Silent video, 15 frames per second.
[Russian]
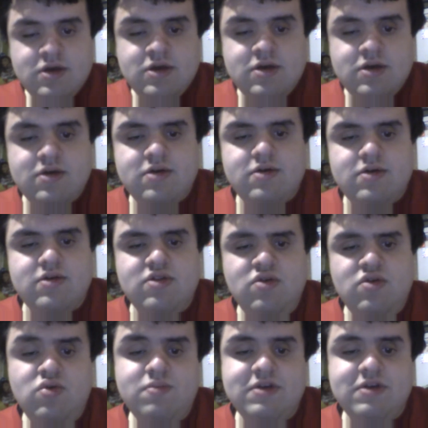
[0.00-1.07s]
А,
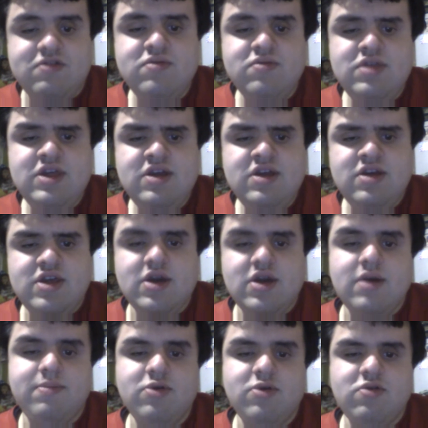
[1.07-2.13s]
ну, по сути,
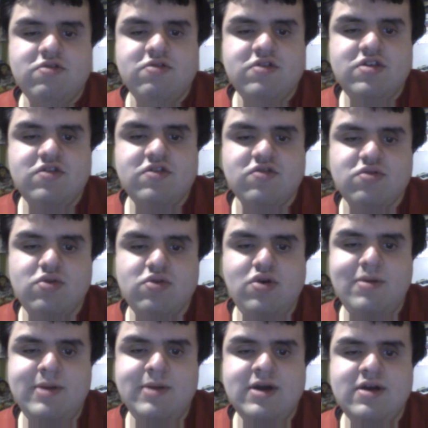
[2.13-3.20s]
я просто сижу
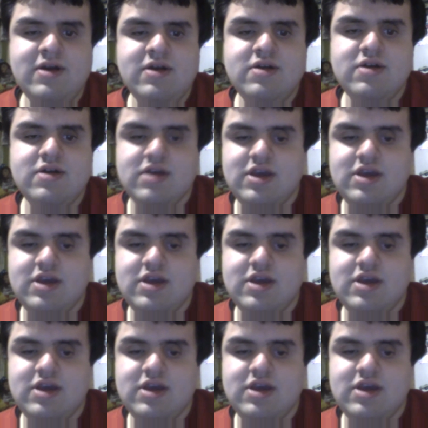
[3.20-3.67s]
дома